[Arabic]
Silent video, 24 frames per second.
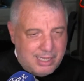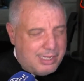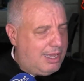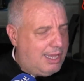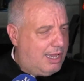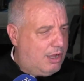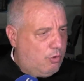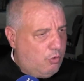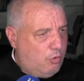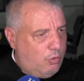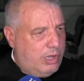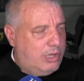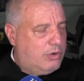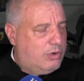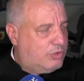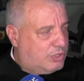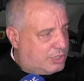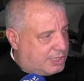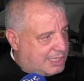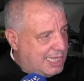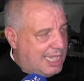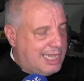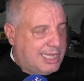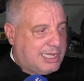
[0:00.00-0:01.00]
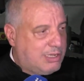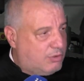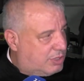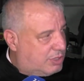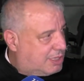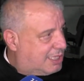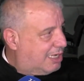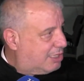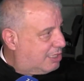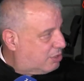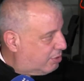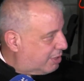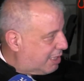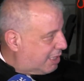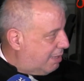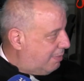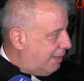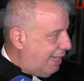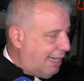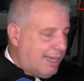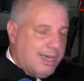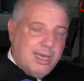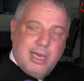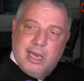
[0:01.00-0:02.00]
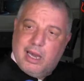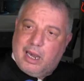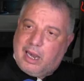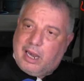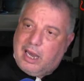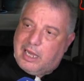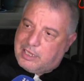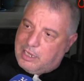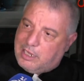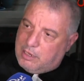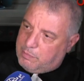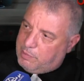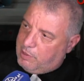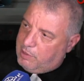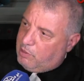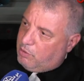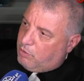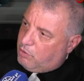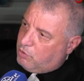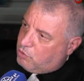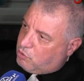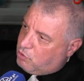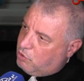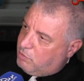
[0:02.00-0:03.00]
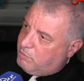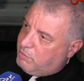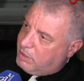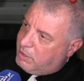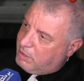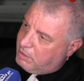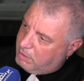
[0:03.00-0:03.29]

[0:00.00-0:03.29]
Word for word: الاول والثاني والثالث والرابع غادي نبلغوكم